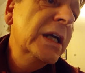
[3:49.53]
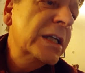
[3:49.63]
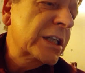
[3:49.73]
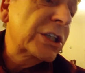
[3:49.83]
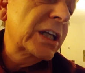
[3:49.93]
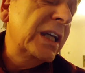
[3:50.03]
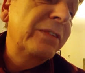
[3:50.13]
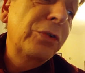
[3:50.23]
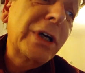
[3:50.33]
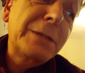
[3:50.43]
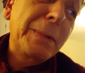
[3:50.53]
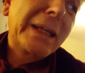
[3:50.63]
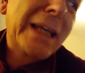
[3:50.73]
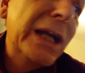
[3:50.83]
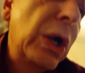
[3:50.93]
Sachez qu'il faut
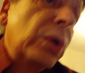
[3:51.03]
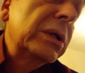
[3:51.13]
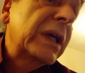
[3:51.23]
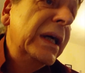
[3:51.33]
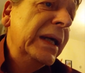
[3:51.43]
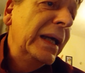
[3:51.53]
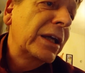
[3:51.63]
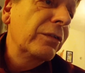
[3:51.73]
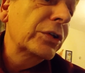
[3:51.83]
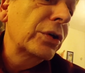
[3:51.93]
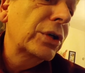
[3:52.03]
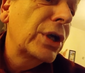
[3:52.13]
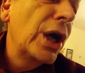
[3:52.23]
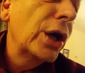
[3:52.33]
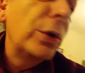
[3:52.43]
respecter l'autre et que votre
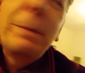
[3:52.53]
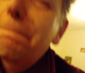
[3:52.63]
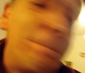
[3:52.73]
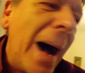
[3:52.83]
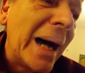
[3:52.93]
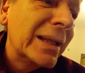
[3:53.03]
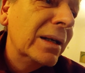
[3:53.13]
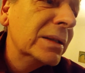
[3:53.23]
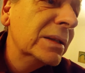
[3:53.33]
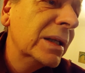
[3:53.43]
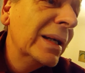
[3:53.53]
cœur lui pardonne